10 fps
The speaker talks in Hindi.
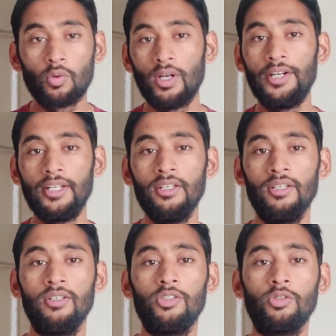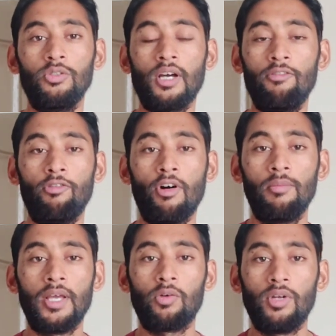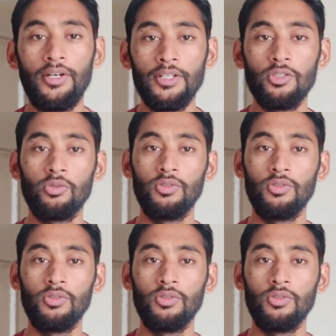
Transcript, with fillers: क्वालिटी जो उनका फॉर्म है क्वालिटी जो